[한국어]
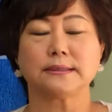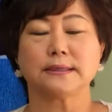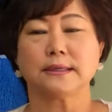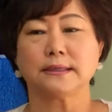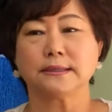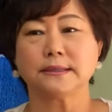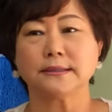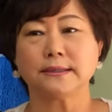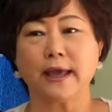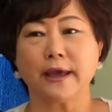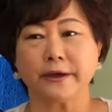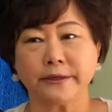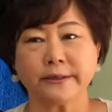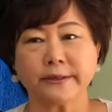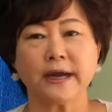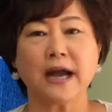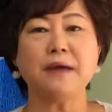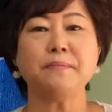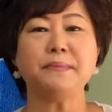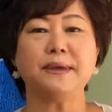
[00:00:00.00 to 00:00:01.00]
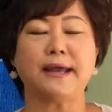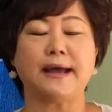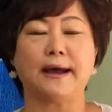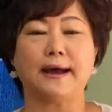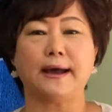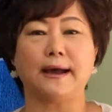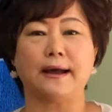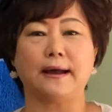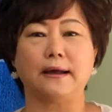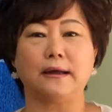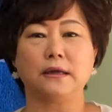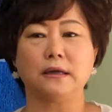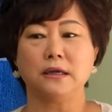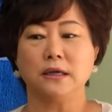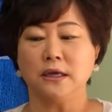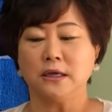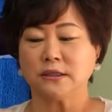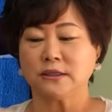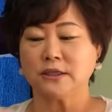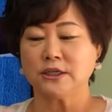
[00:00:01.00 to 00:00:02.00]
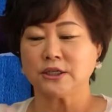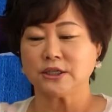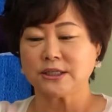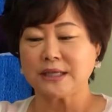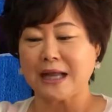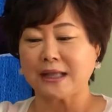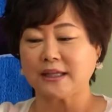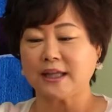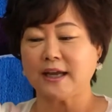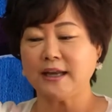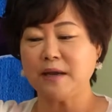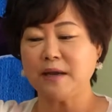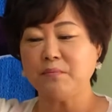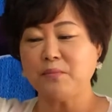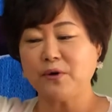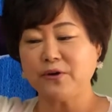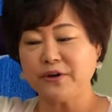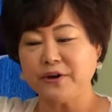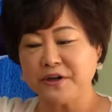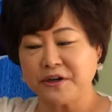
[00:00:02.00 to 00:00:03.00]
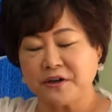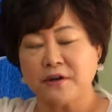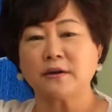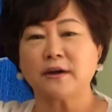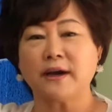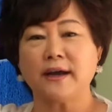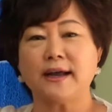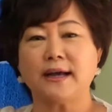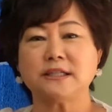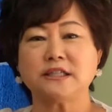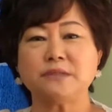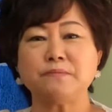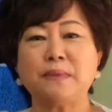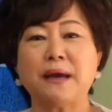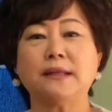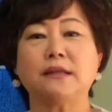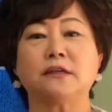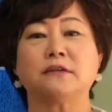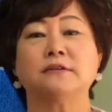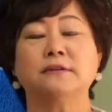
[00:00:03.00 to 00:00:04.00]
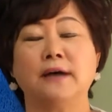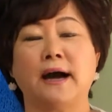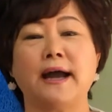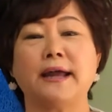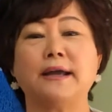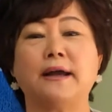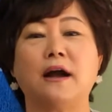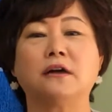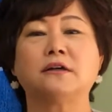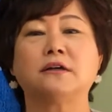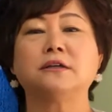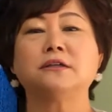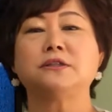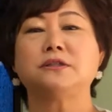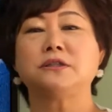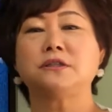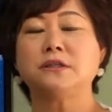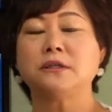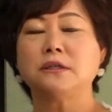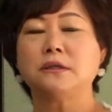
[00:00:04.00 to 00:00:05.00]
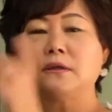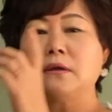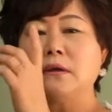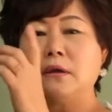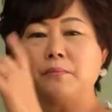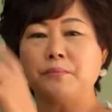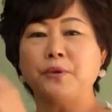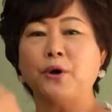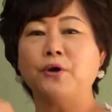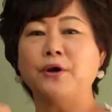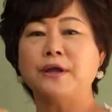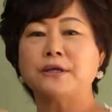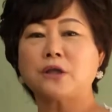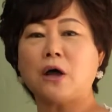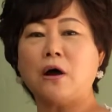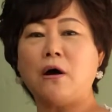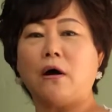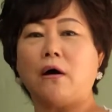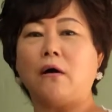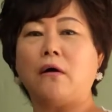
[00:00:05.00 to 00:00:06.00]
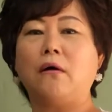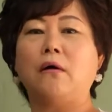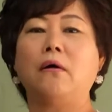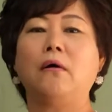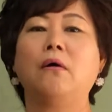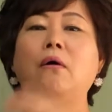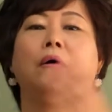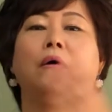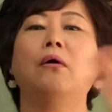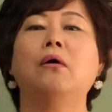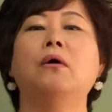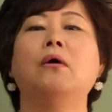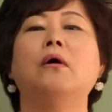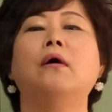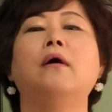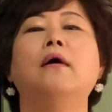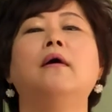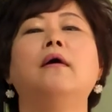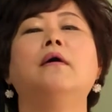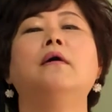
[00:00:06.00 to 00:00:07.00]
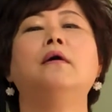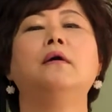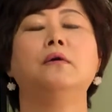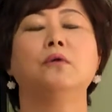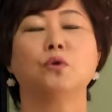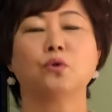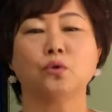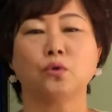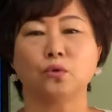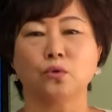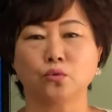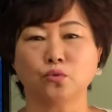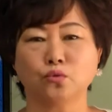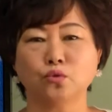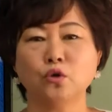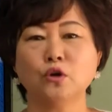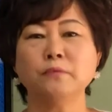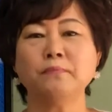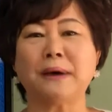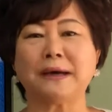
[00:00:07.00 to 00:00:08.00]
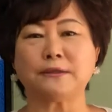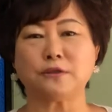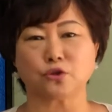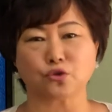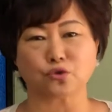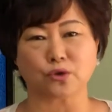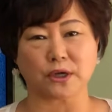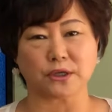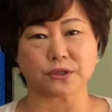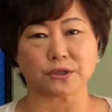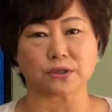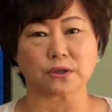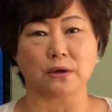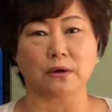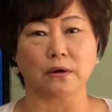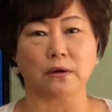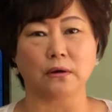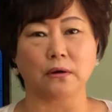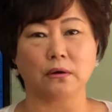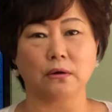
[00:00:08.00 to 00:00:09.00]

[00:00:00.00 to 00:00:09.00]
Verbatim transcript: 그게 흑암이야. 그 사탄의 머리를 꺾어야지만 그 아이가 그 병에서 구원받을 수가 있어.